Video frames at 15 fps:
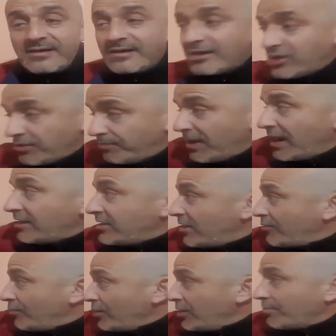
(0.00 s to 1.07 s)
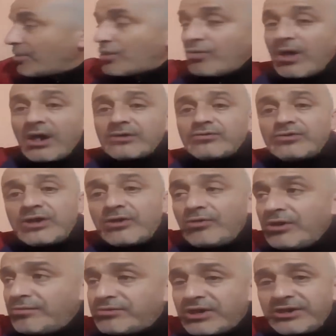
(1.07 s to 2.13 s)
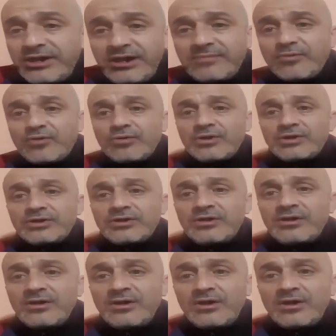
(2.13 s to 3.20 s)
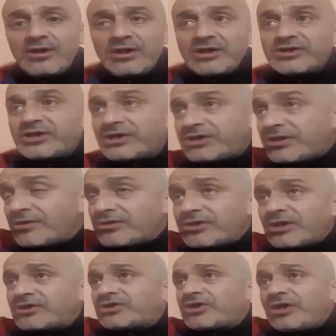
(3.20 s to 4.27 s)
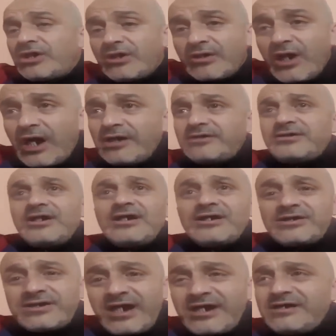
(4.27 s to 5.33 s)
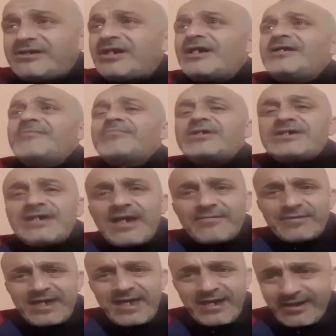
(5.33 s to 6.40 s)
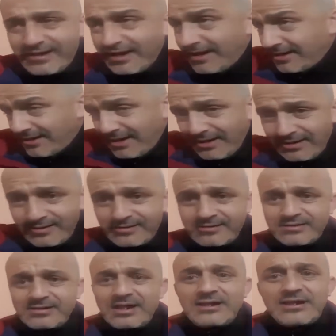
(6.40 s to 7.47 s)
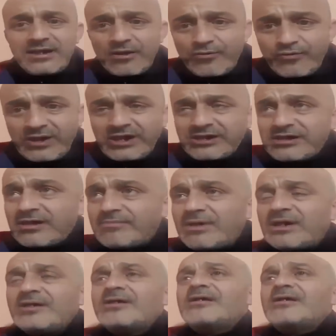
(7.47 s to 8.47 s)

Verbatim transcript: الجبال داروا عليهم كواعط وداروا عليهم تدعيم وكلش زت زت شي حداد سعيداني بزاف كاع كاع كاع كاع اللي كانوا في العصابه